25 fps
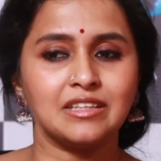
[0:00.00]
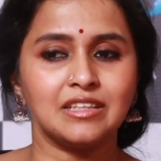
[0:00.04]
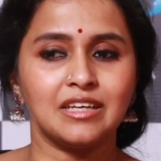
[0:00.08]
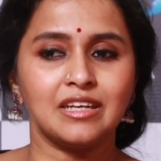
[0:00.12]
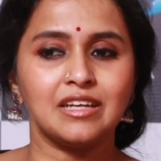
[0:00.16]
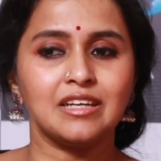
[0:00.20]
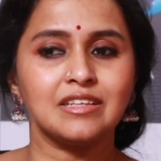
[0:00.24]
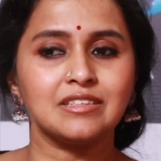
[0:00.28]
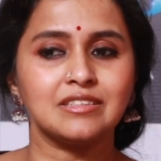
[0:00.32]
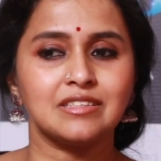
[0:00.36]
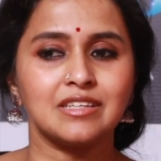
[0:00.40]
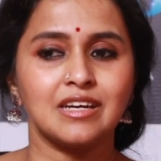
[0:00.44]
అయింది
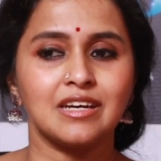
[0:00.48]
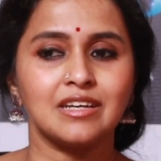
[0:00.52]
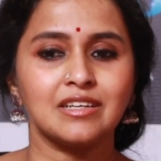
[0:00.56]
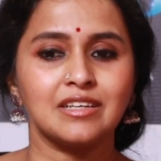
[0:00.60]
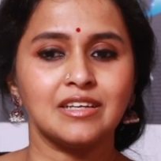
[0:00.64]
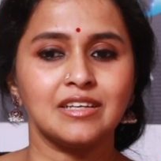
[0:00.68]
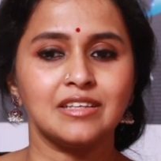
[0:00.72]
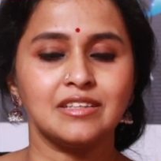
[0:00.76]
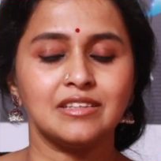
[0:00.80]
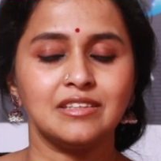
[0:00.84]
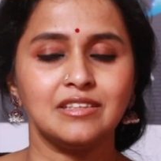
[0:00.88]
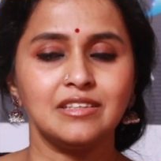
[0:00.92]
అలా
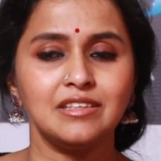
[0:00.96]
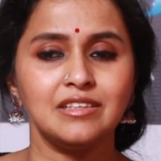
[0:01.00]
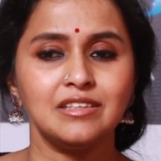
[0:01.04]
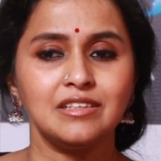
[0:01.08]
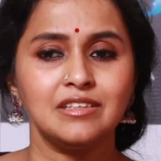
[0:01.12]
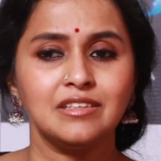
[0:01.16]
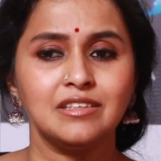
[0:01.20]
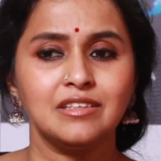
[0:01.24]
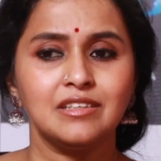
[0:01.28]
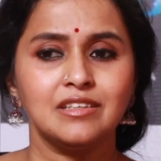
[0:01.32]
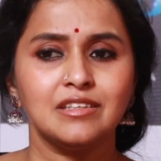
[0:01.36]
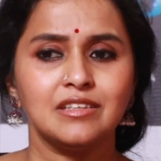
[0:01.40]
స్టార్ట్ అయింది
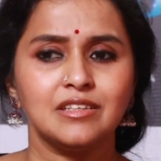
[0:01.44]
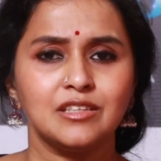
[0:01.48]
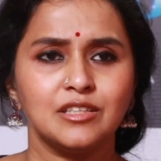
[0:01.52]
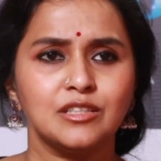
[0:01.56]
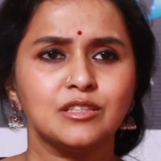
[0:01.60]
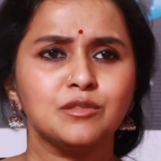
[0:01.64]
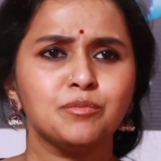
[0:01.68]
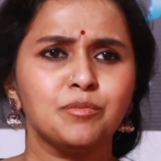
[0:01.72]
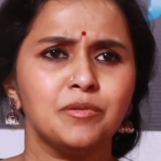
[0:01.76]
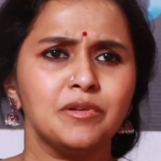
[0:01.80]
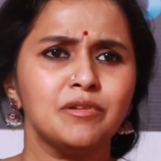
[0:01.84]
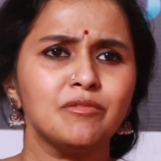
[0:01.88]

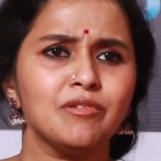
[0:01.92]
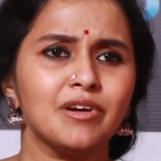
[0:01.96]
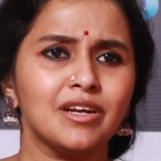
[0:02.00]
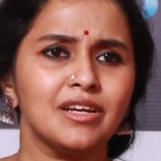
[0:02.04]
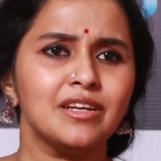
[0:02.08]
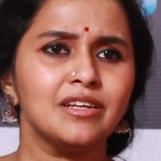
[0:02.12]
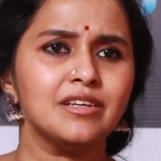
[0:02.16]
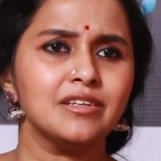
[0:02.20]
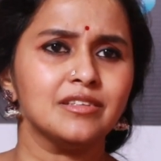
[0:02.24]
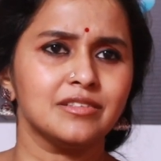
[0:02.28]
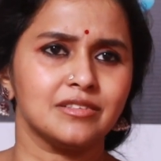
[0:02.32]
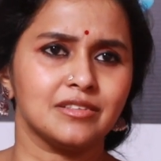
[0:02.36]
ఇట్స్ బిన్
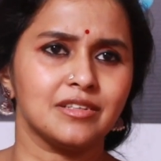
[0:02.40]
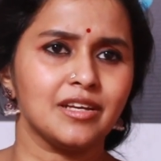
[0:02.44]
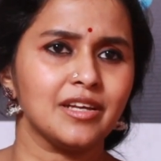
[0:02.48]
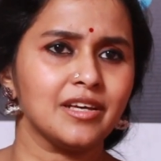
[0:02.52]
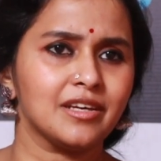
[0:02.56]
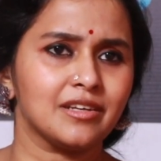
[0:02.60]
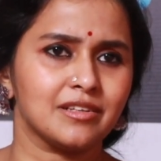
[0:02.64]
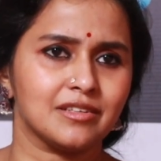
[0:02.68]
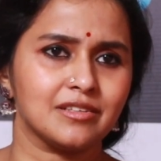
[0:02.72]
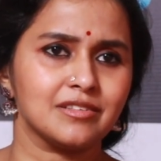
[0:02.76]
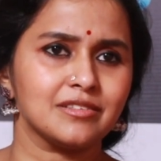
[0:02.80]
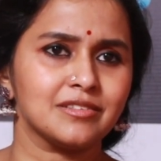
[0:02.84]
వన్ ఇయర్
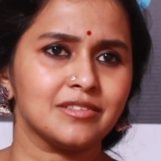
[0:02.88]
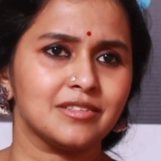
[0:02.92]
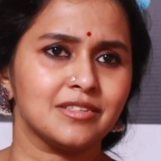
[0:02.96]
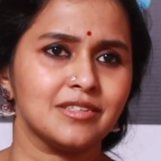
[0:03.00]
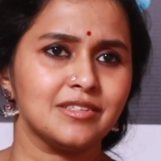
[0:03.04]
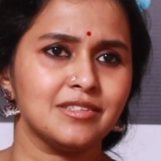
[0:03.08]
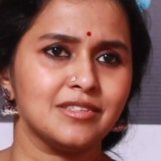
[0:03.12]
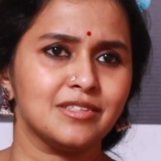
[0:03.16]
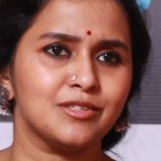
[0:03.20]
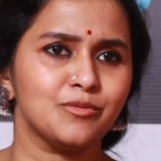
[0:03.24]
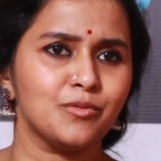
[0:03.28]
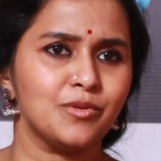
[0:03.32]
లైక్
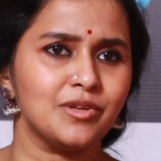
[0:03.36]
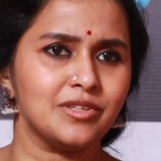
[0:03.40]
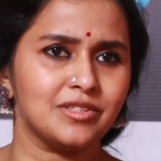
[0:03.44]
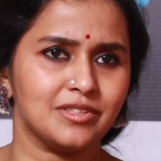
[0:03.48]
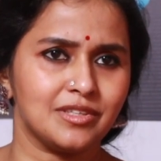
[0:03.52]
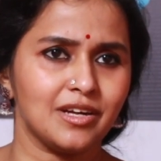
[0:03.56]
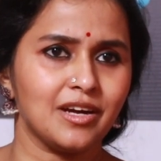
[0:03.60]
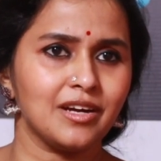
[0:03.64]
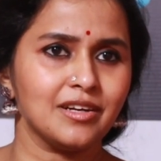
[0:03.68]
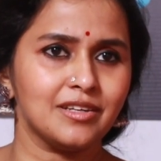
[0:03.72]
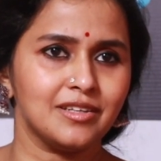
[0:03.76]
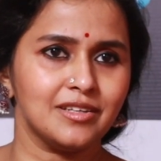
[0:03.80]
సిన్స్ వీ
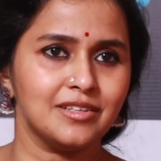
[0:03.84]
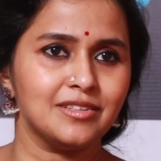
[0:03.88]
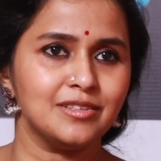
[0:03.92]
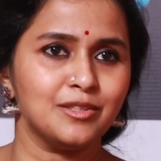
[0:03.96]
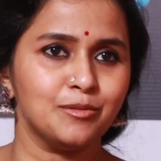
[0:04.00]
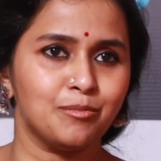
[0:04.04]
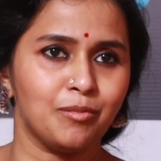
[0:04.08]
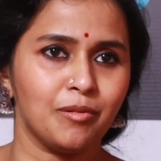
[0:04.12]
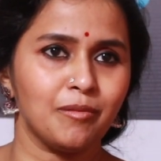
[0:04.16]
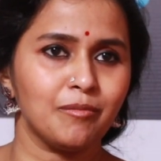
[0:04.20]
స్టార్టెడ్